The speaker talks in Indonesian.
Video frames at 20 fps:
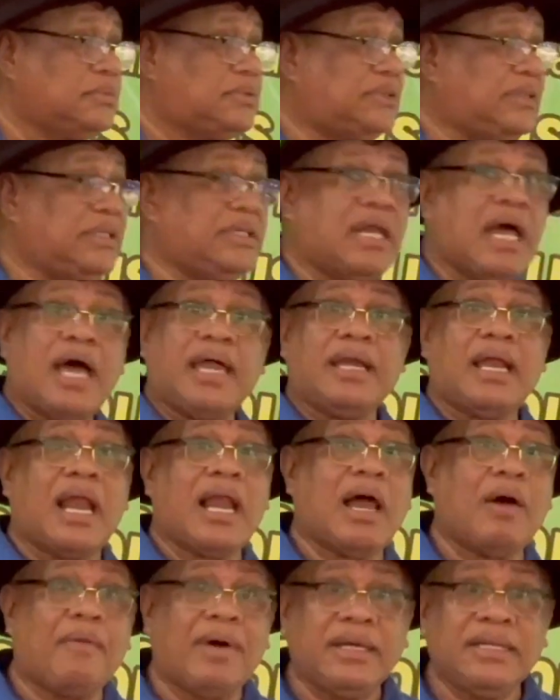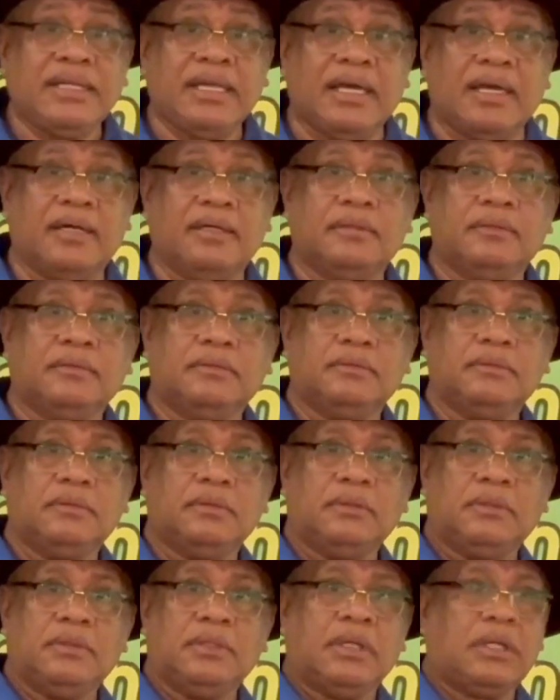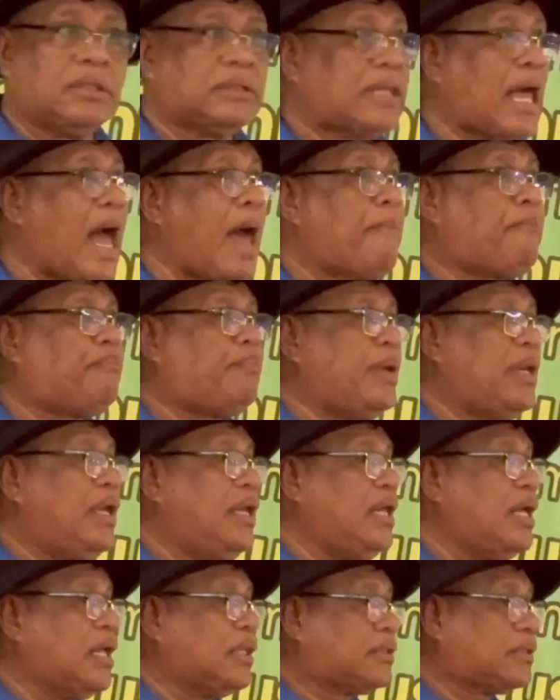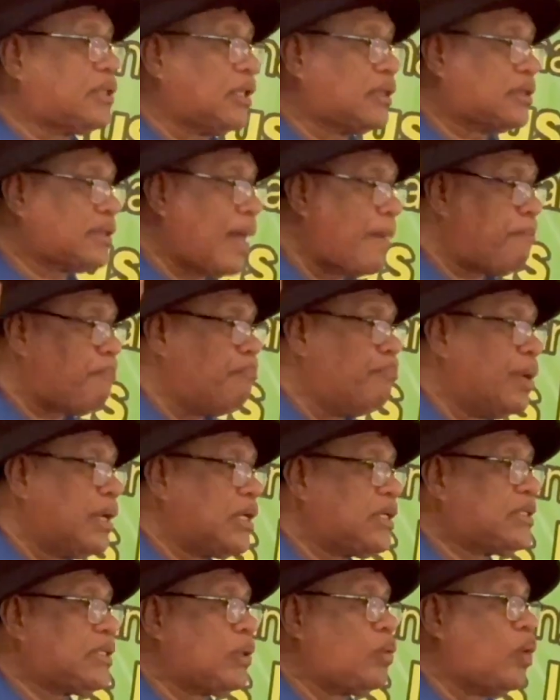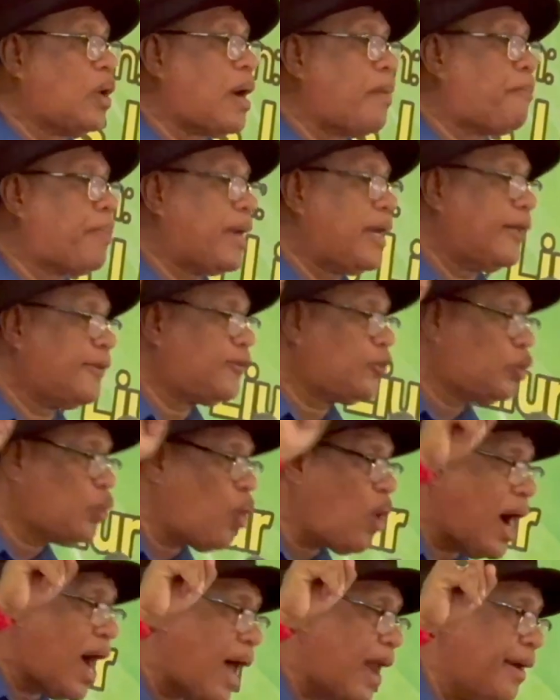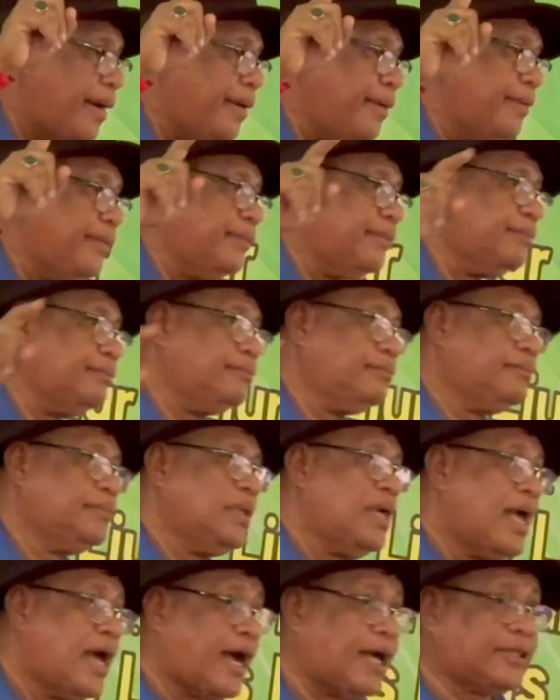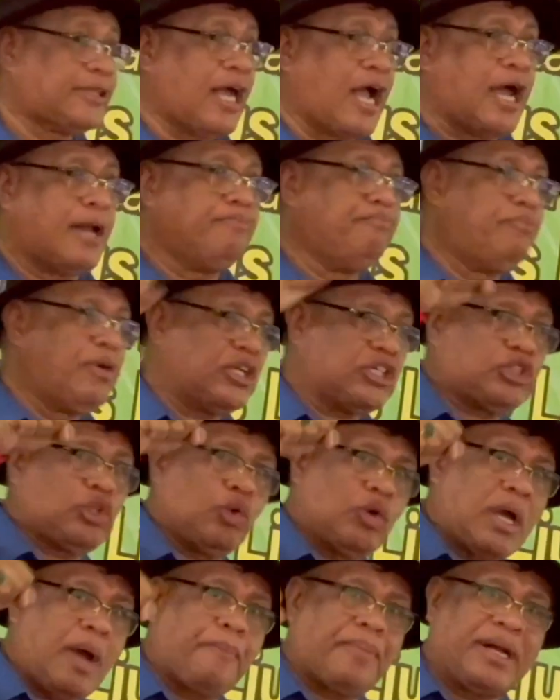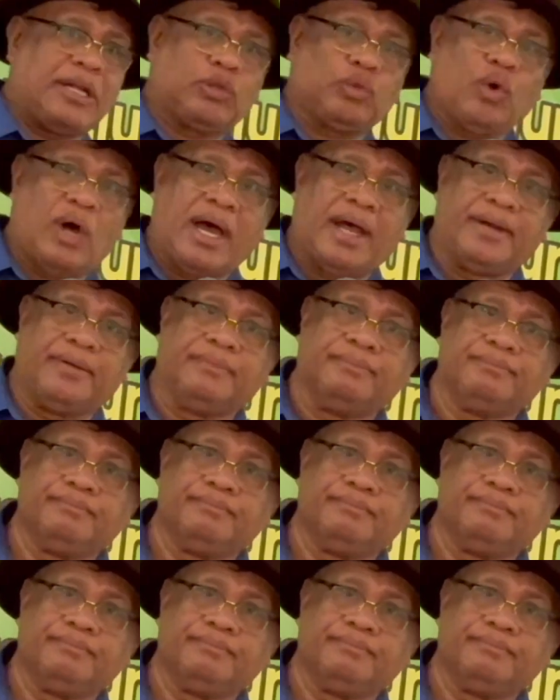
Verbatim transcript: Tidak ada lawannya. Tapi dia tetap berseru kepada Tuhan. Katakan berseru kepada Tuhan.